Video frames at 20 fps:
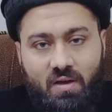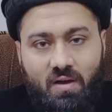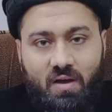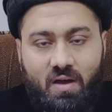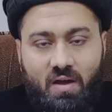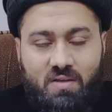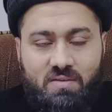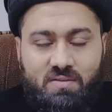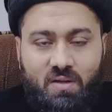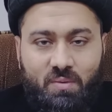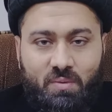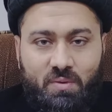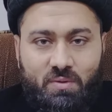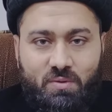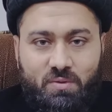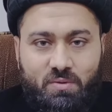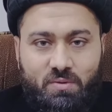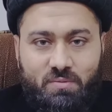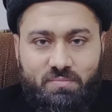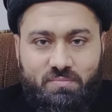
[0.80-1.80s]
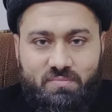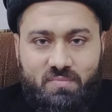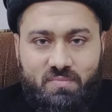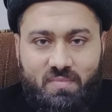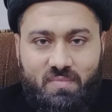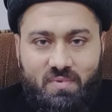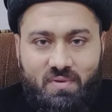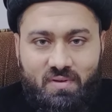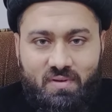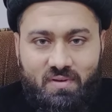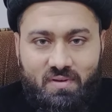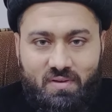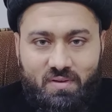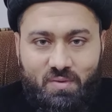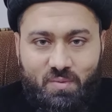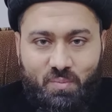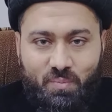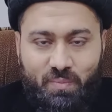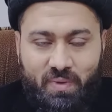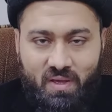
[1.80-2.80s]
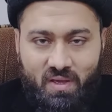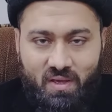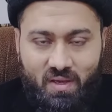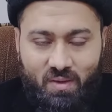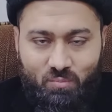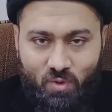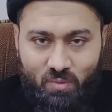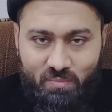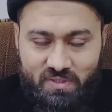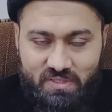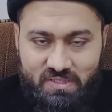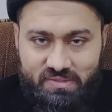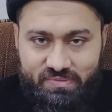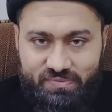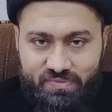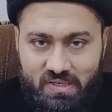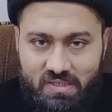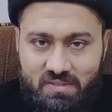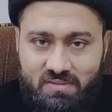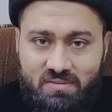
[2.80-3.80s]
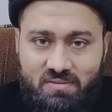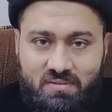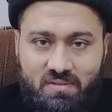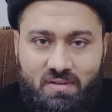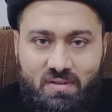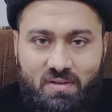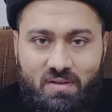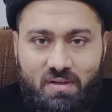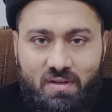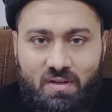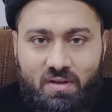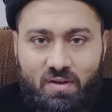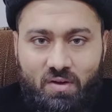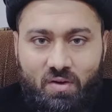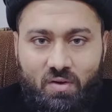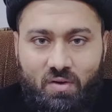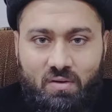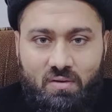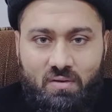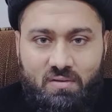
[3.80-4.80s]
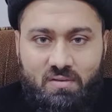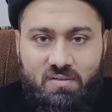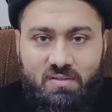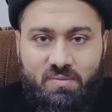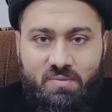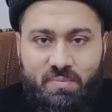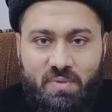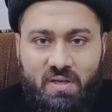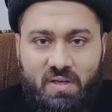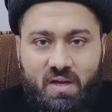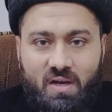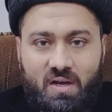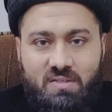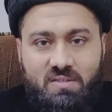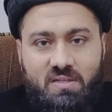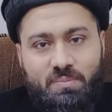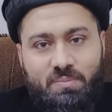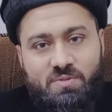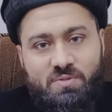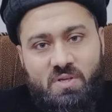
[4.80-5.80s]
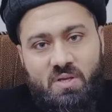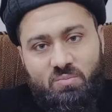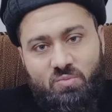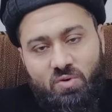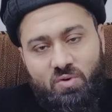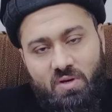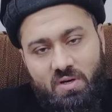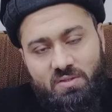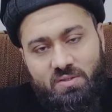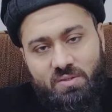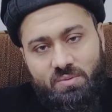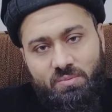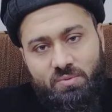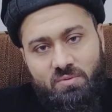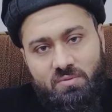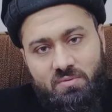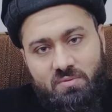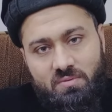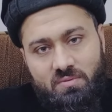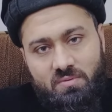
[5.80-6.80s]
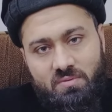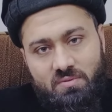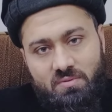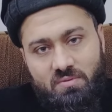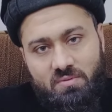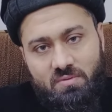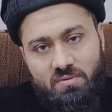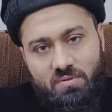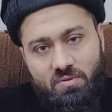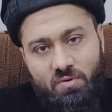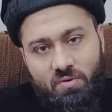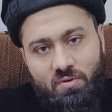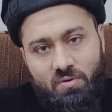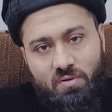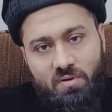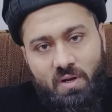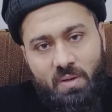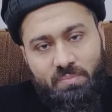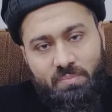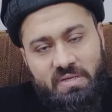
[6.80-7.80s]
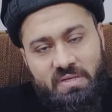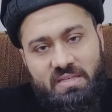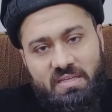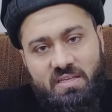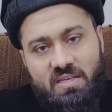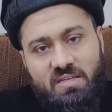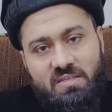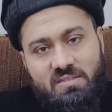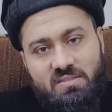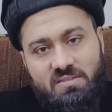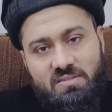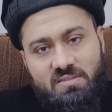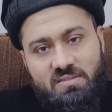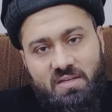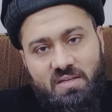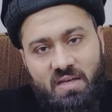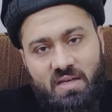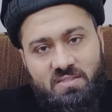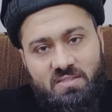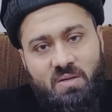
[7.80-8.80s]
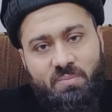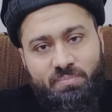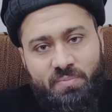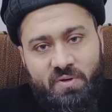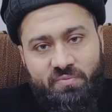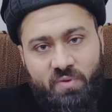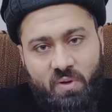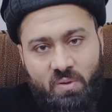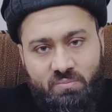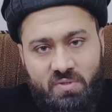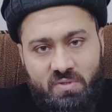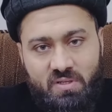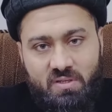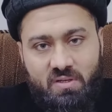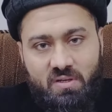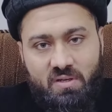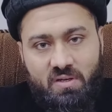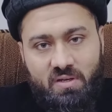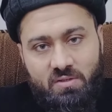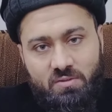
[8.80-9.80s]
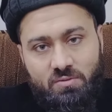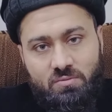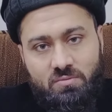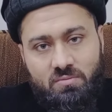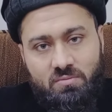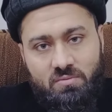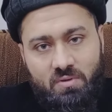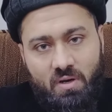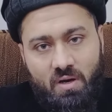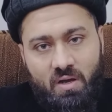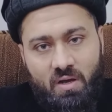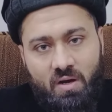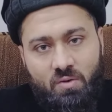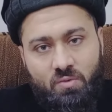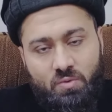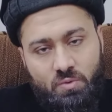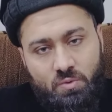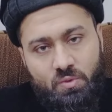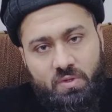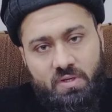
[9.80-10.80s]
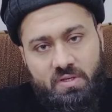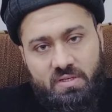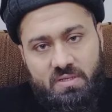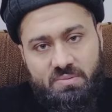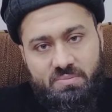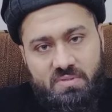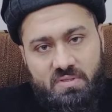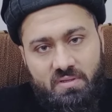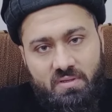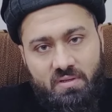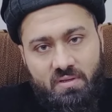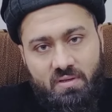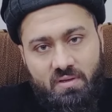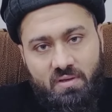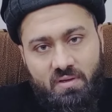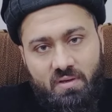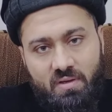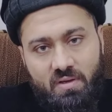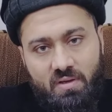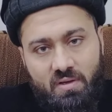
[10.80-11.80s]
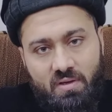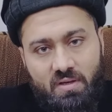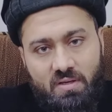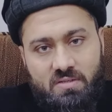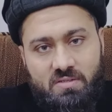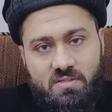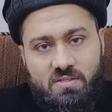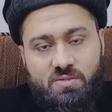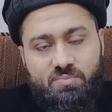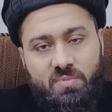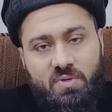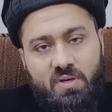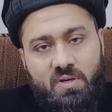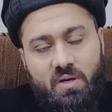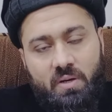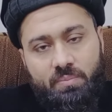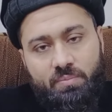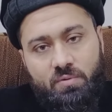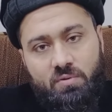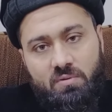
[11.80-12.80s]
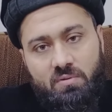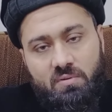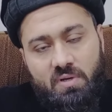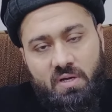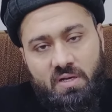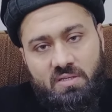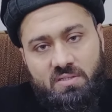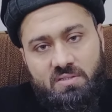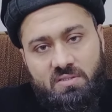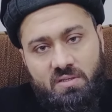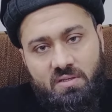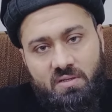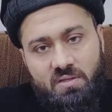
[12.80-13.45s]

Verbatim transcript: असलकुम मैं मोहम्मद इरफान और मैं आज आपसे मुखातिब हूँ और आपके लिए एक ऐसा प्लेटफॉर्म लेकर आया हूँ अराउंड यू के नाम से जिसमें आपको ऐसे